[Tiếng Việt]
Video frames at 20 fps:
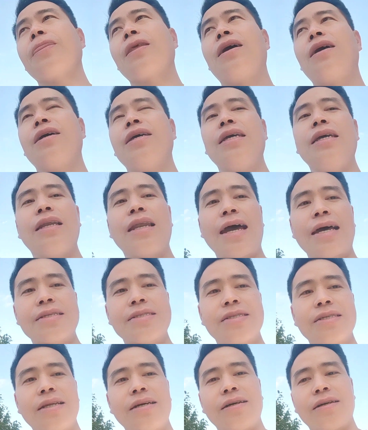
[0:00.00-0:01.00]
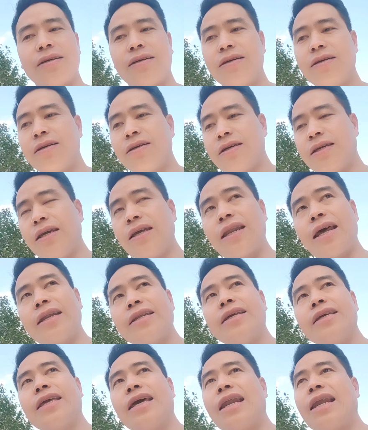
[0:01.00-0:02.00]
lan xứ nè ý lan
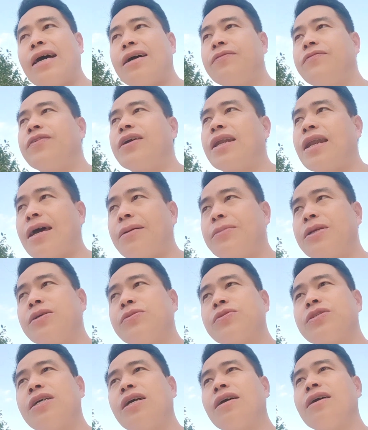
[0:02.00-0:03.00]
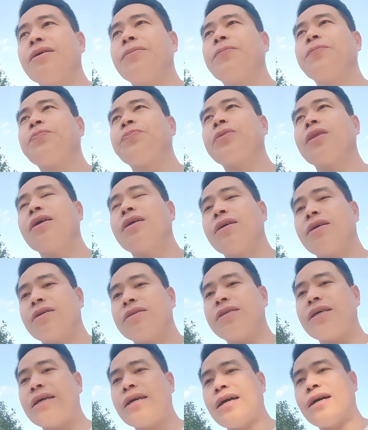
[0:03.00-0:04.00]
nhẹ nhá là Việt Nam đồng xưa
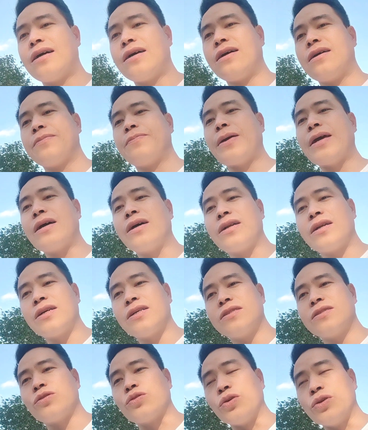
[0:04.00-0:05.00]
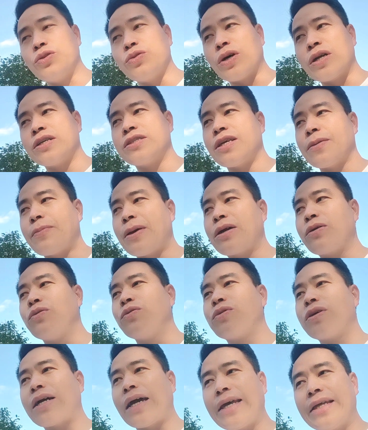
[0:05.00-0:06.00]
chế à, bé họ nó tuần gió nó chế bé
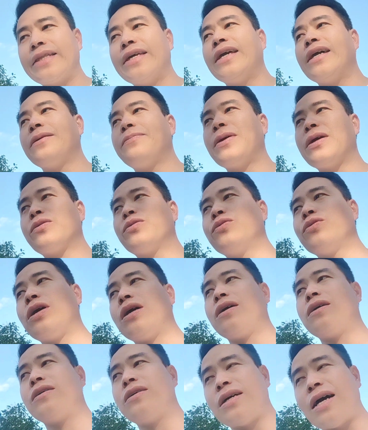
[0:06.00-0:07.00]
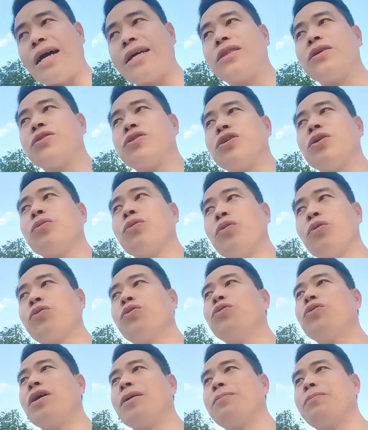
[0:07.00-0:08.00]
cú canh thế bé cú à, hai tàu rong
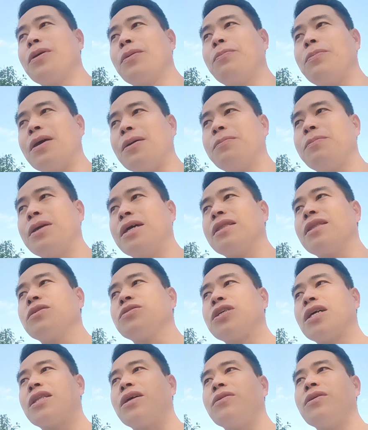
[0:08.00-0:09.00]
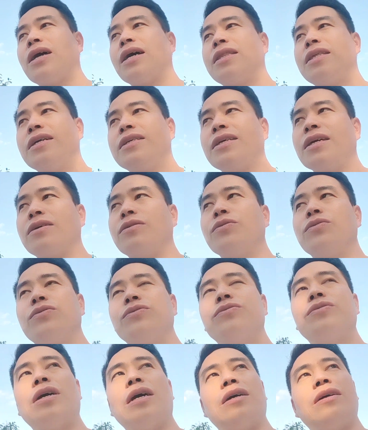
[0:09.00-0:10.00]
cú à, cú tỉ bịa biển tàu chẳng tàu giả thế chế cú
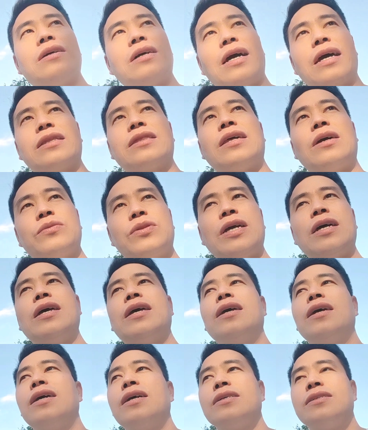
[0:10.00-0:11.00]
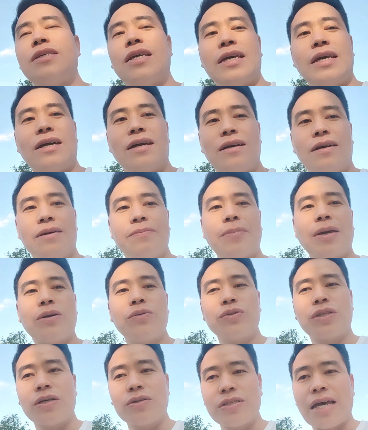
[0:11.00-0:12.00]
cú hai tàu thế chế bé
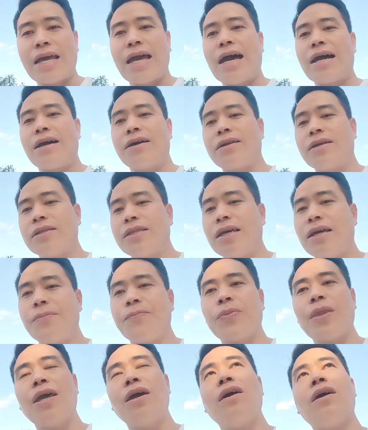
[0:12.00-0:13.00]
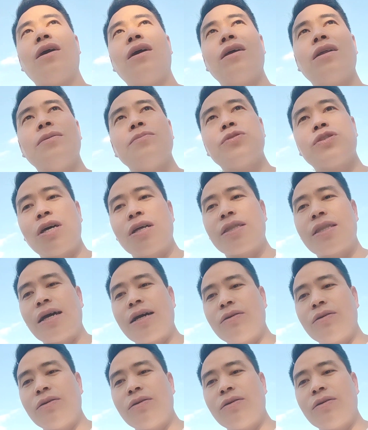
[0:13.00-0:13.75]
cú tàu giải à họ nó thế họ làm son tờ